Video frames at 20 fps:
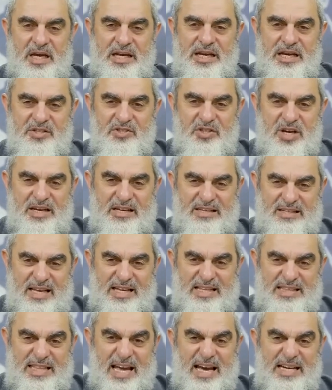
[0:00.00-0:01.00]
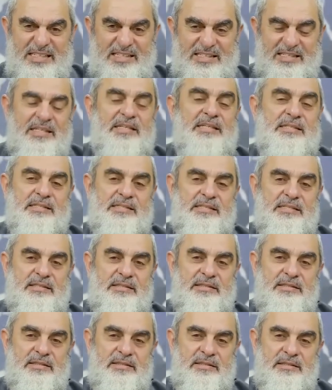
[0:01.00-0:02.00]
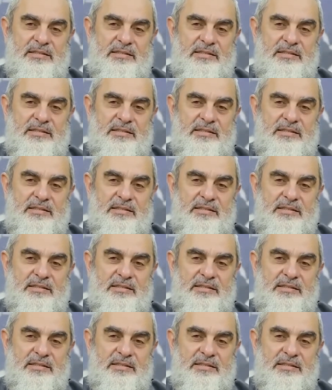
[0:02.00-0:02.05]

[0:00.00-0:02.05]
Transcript: gelecekte dertsiz,